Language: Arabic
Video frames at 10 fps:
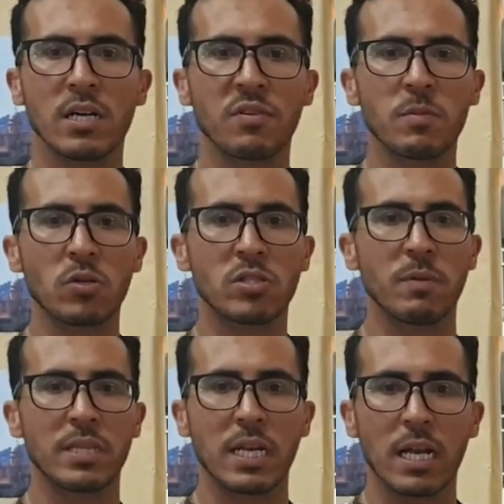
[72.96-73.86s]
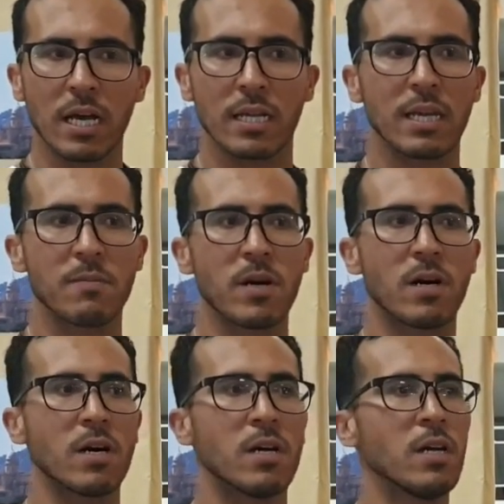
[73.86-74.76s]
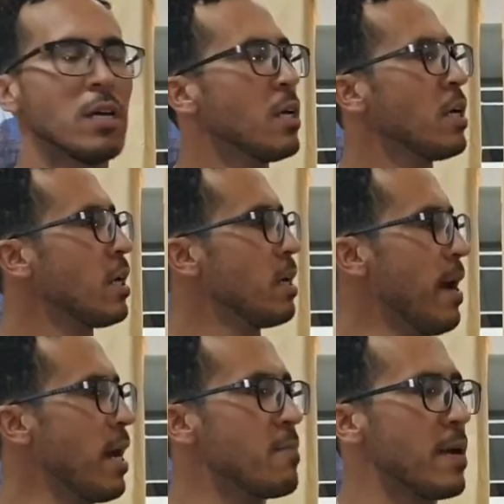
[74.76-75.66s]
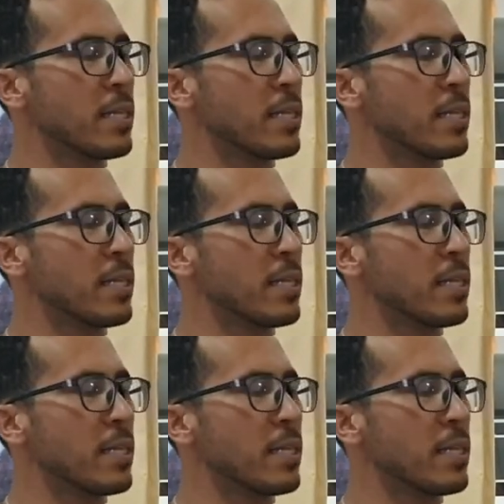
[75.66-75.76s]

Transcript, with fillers: فيما يخص المدينه القديمه معالم